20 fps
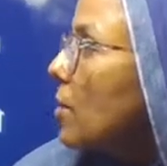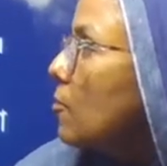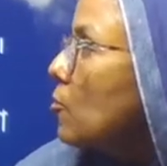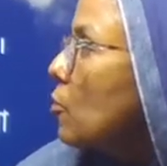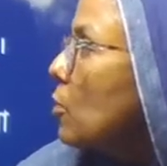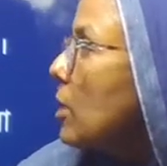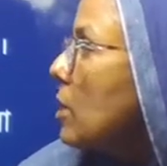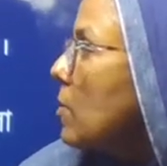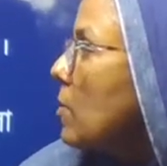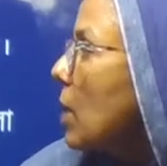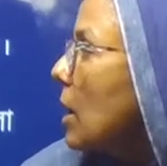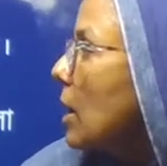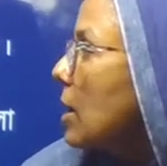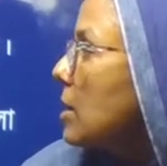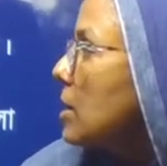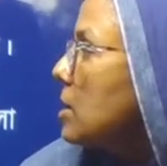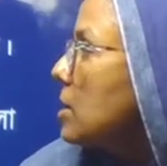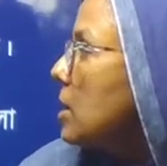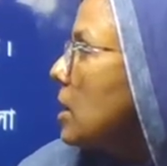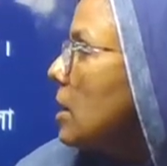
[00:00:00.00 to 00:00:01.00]
ফুলের মালা
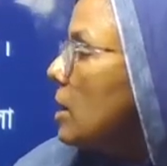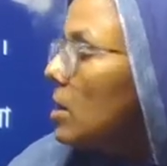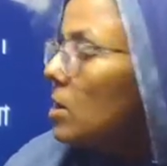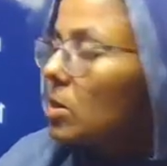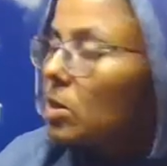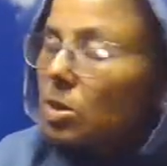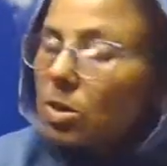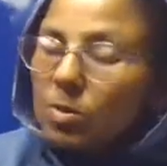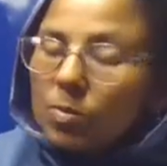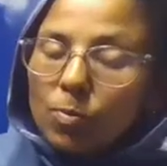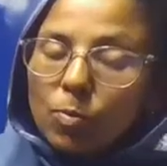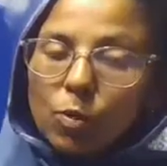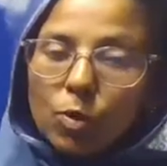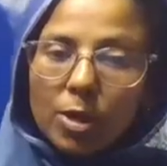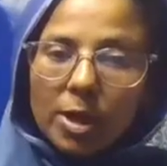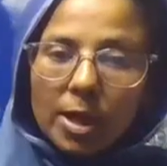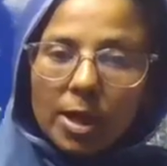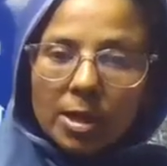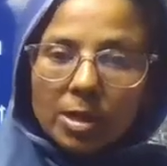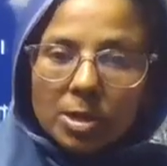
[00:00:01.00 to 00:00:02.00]
গেঁথে
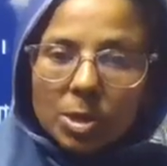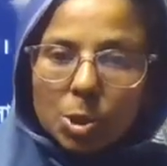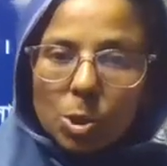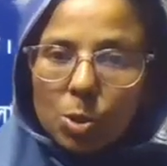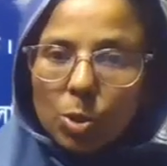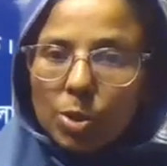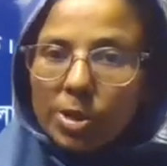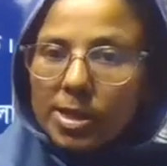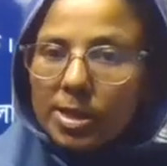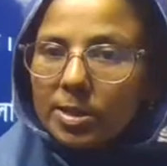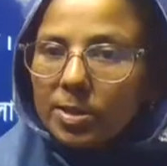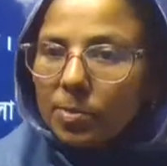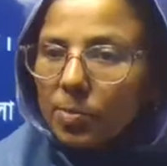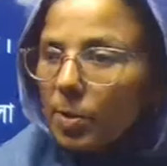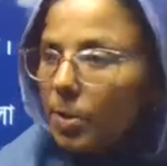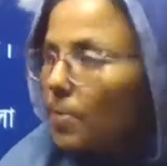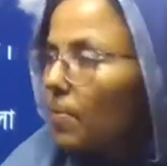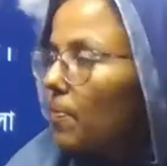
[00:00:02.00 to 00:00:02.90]
বুকে জড়িয়ে দিবে